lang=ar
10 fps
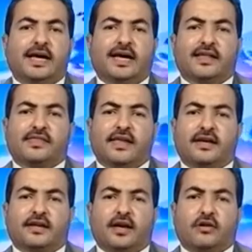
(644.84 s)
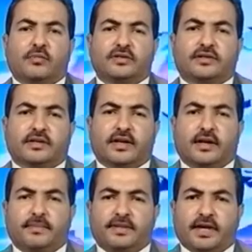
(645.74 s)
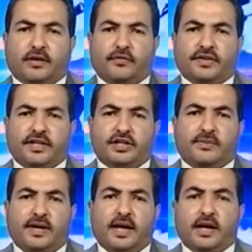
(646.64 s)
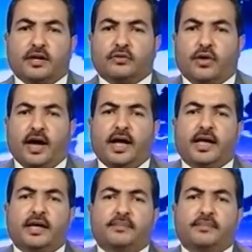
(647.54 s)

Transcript: 2 كيلومتر بتكلفة إجمالية قدرها